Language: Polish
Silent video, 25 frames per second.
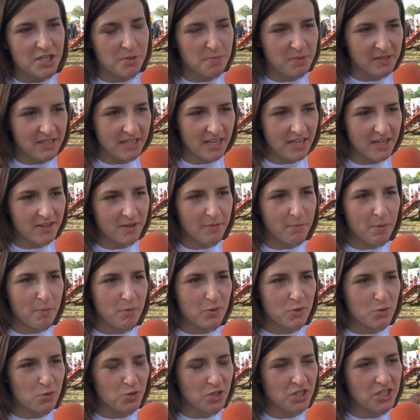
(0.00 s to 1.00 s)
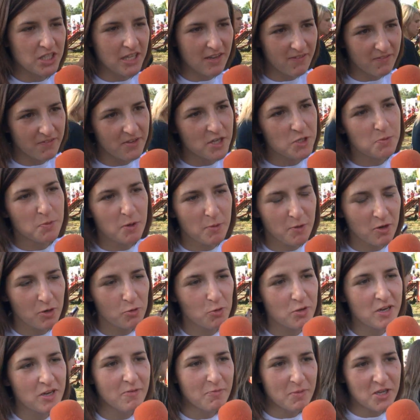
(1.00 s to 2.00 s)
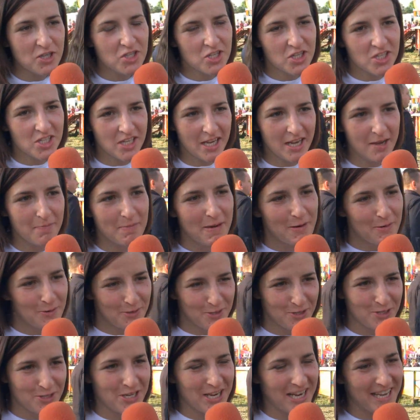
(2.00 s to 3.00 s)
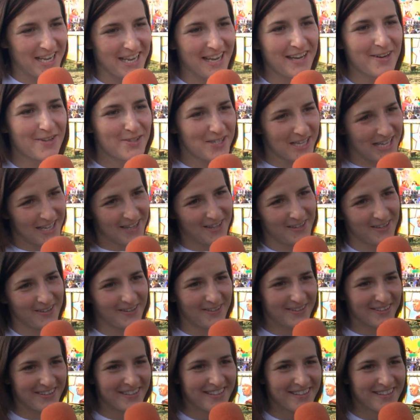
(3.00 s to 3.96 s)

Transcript: żeby tak po prostu gdzieś tam wyjść, bo ogólnie w mieście się mało to dzieje ostatnio.